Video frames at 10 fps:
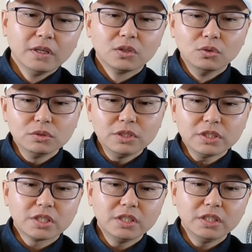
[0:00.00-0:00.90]
攻
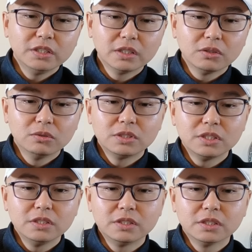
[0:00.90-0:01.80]
击十一能够
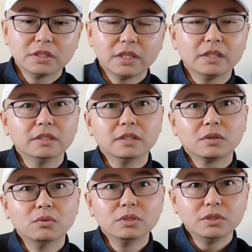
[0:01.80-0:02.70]
进行这个
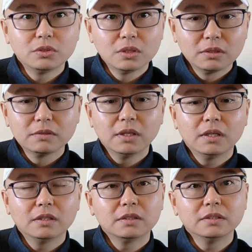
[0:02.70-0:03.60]
攻击。
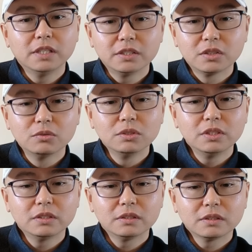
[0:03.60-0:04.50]
啊，这个隐身攻
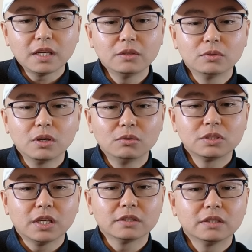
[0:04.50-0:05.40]
击它有高
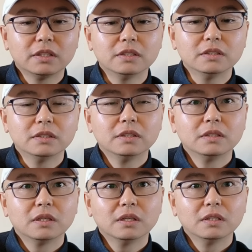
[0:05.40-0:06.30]
强的这个
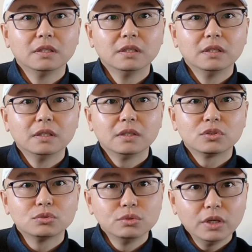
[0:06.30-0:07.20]
啊
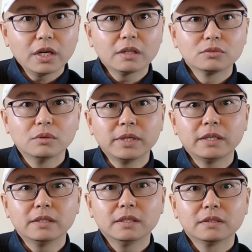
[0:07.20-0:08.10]
数据链做
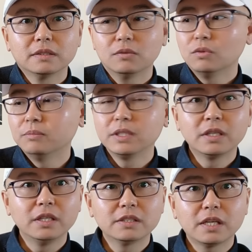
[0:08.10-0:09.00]
配合啊，我们
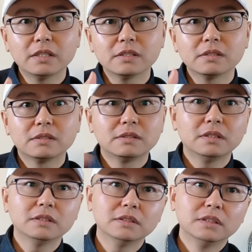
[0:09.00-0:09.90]
可以在
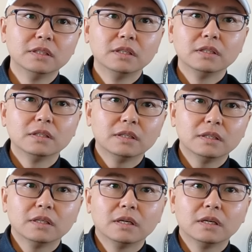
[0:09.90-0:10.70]
这个啊，